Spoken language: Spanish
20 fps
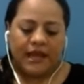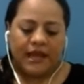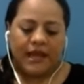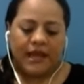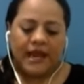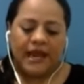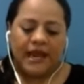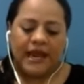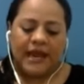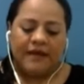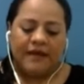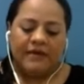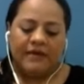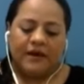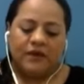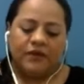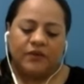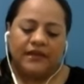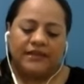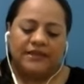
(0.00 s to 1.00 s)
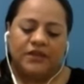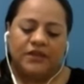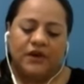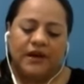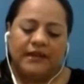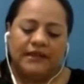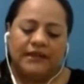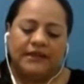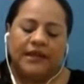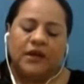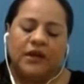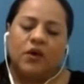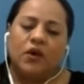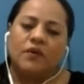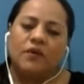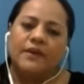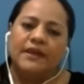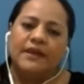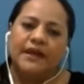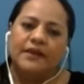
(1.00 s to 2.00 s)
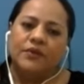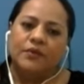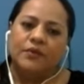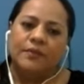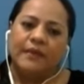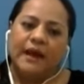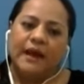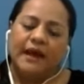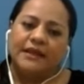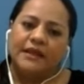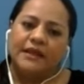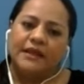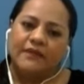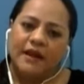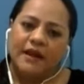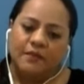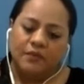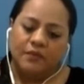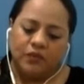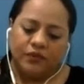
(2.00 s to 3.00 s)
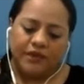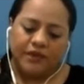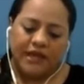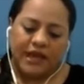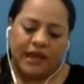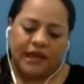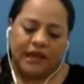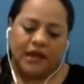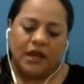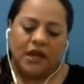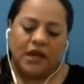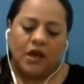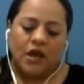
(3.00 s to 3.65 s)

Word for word: la vacunación anti-COVID a, nivel mundial,